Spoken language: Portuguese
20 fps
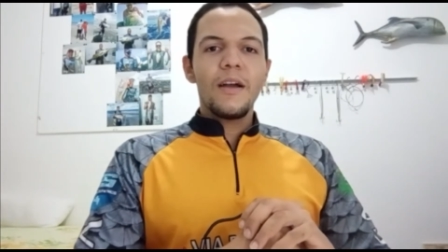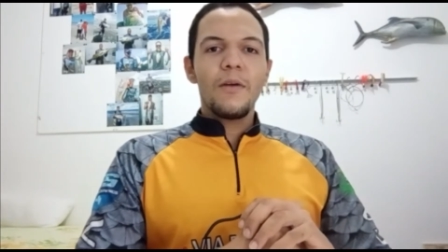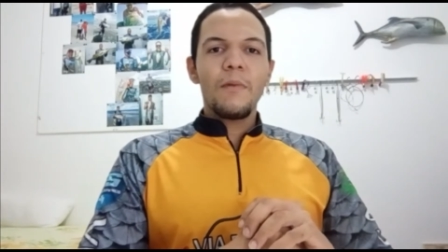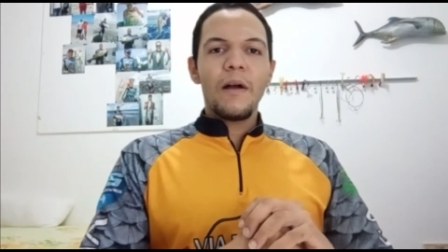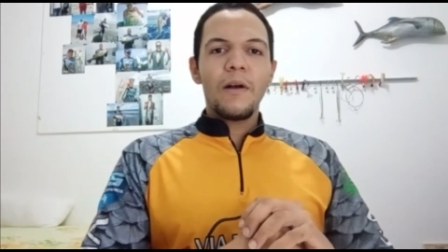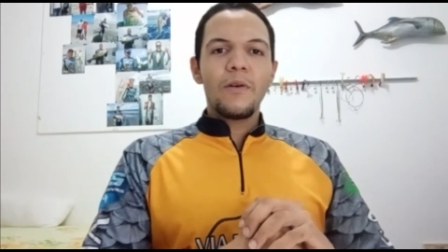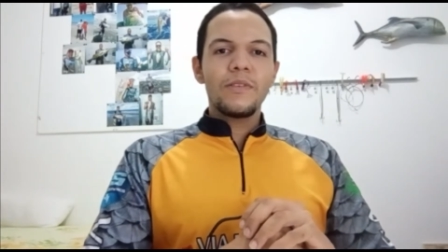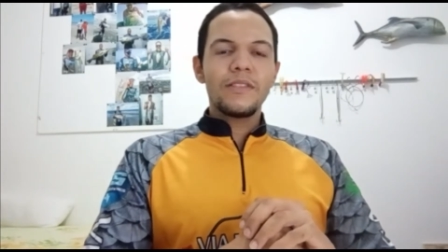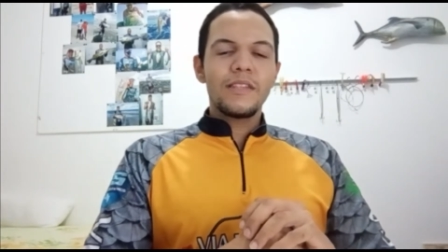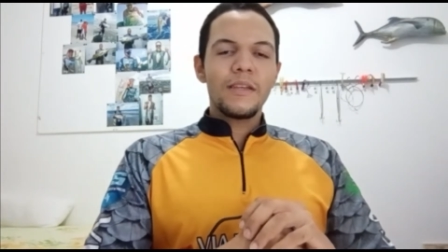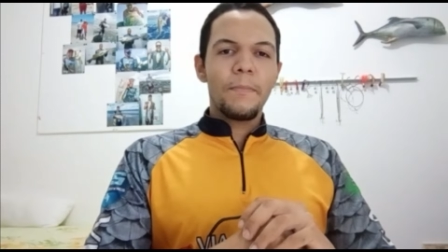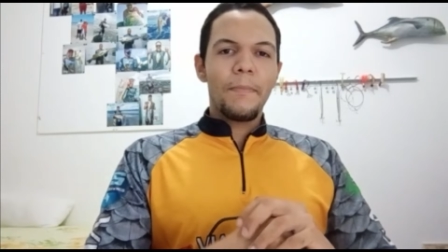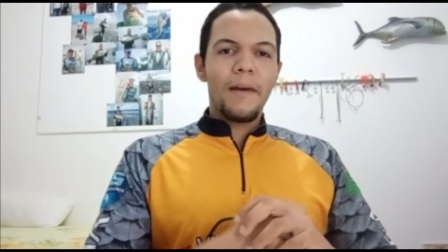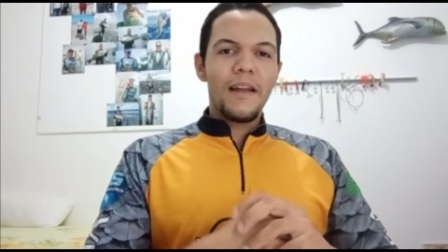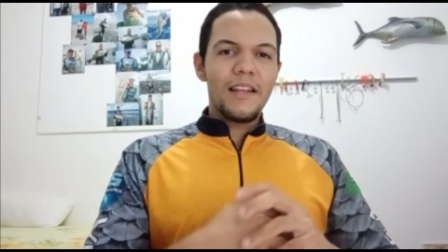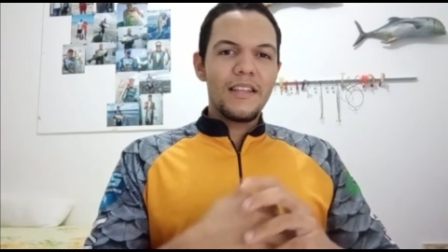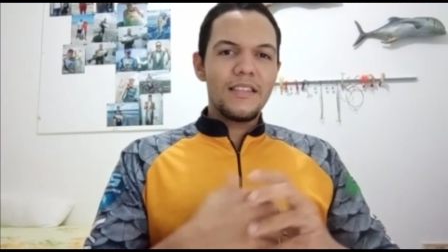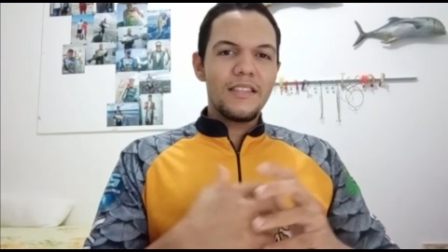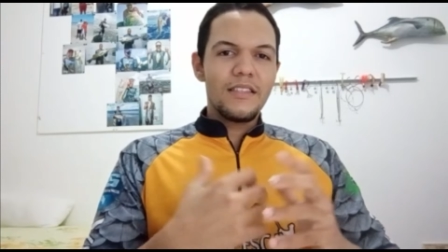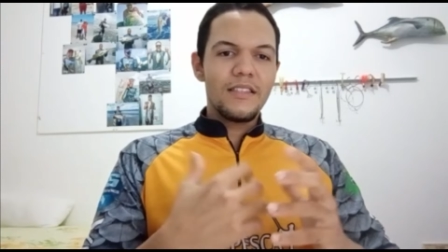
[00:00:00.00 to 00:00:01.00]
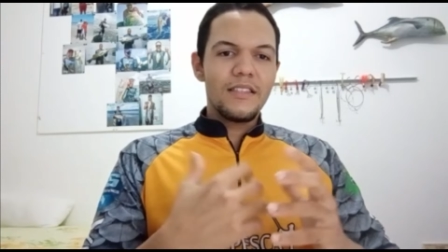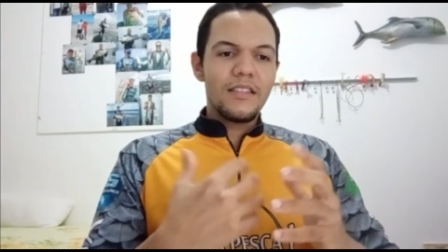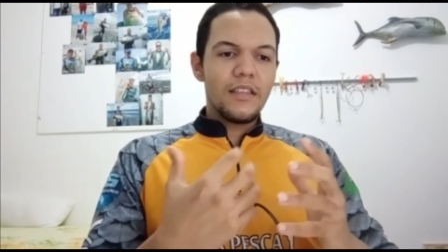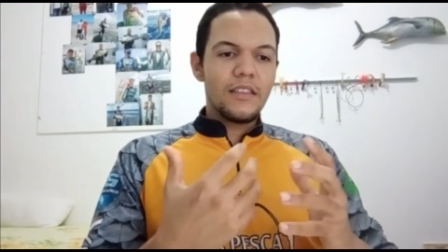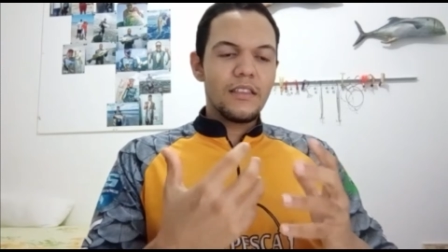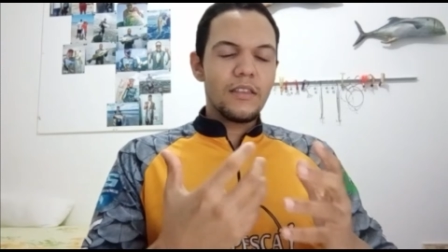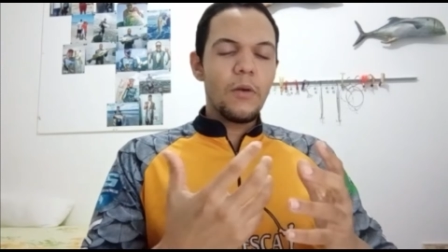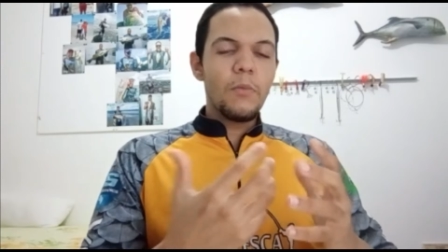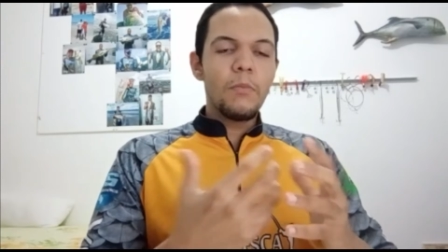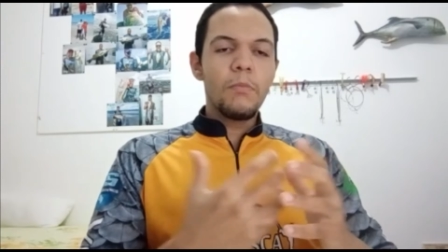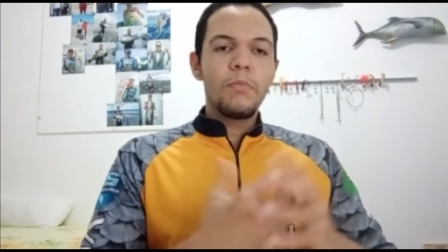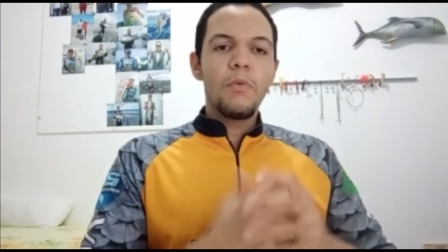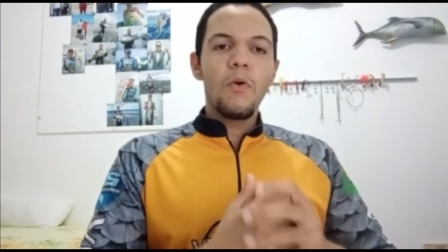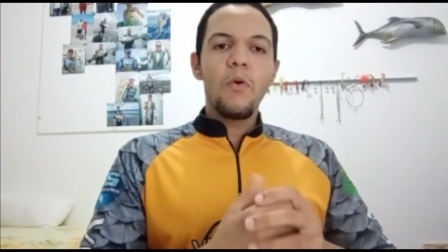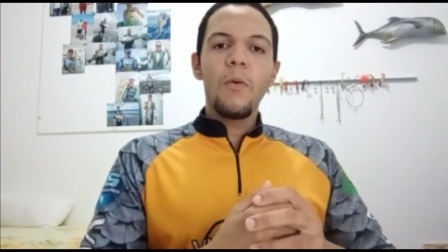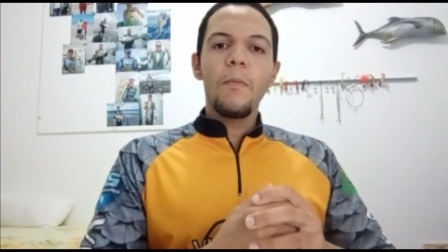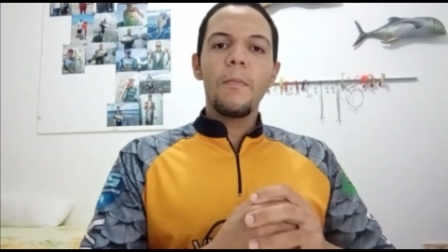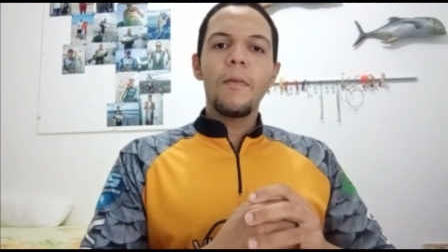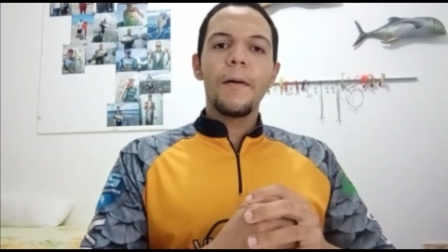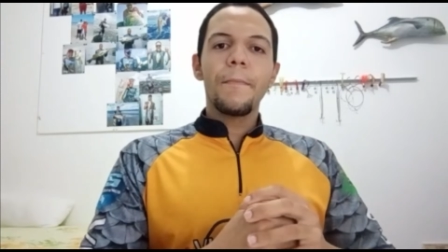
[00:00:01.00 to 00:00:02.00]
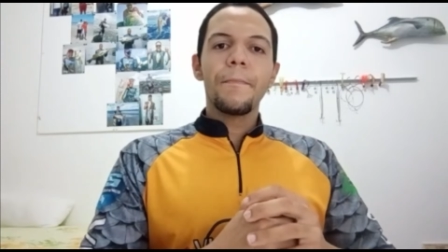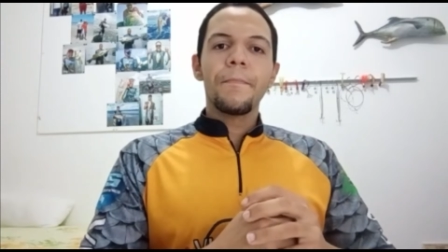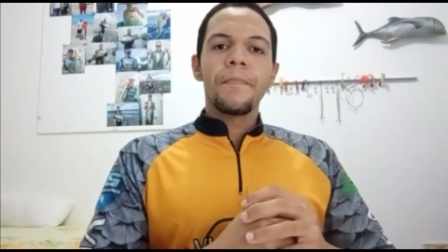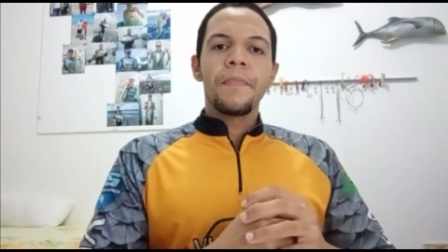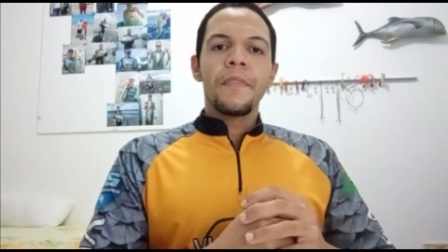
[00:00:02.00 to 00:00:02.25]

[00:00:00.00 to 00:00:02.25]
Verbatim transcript: é uma coisa que parece ser tão boba,